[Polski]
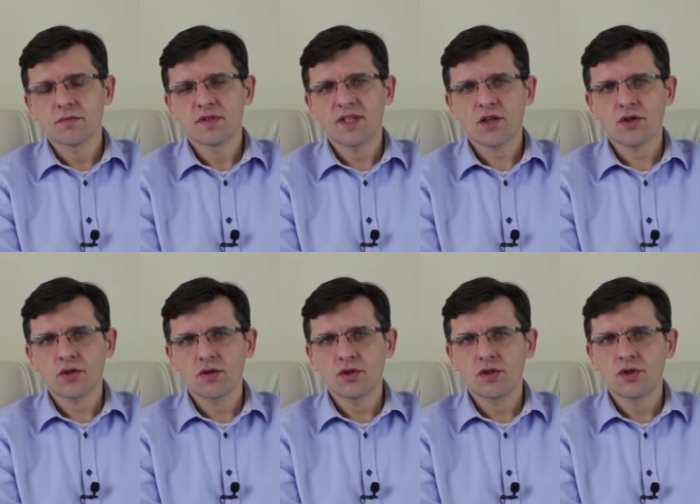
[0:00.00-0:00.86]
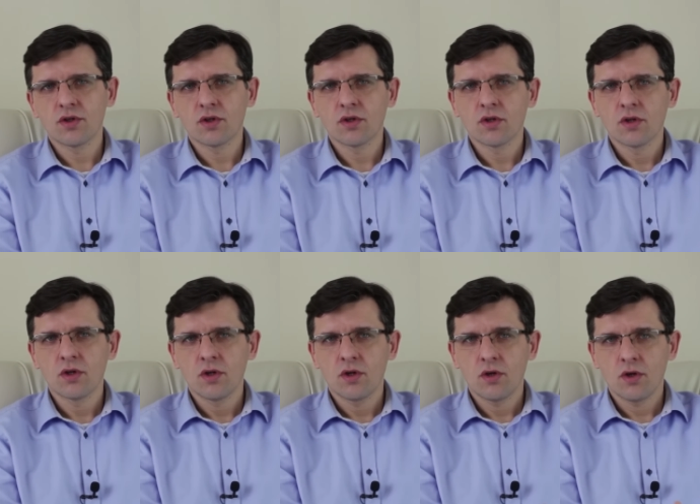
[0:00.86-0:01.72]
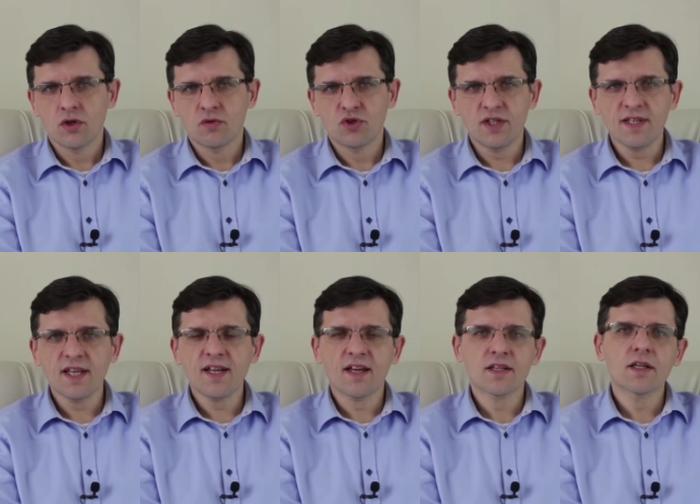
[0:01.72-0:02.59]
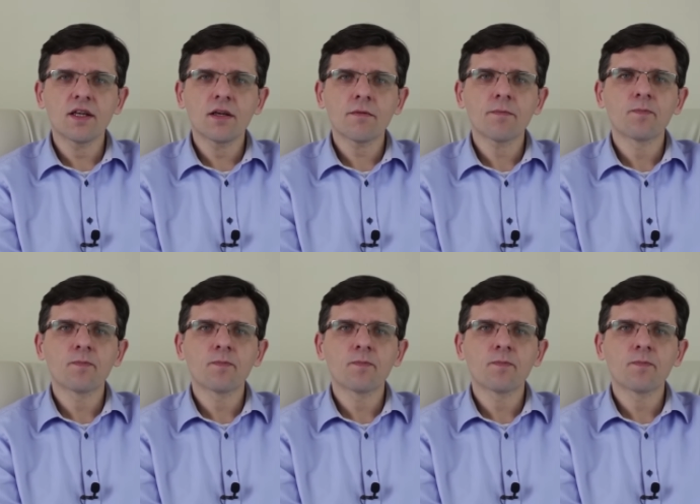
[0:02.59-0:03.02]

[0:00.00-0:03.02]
zacząć od czystej kartki